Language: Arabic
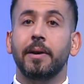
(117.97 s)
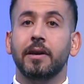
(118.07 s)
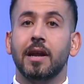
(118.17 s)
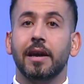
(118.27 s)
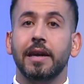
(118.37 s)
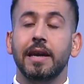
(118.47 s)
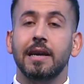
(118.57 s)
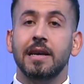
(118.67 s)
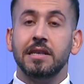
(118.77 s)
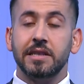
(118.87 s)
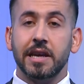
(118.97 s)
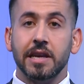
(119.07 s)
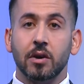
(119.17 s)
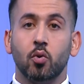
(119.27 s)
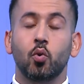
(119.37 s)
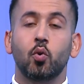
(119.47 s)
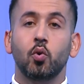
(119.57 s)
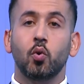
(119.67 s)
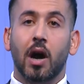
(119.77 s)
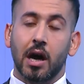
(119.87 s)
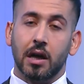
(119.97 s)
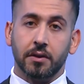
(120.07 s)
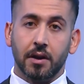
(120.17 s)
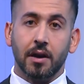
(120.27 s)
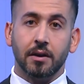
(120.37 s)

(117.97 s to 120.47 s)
العراقية سيكون حاضرا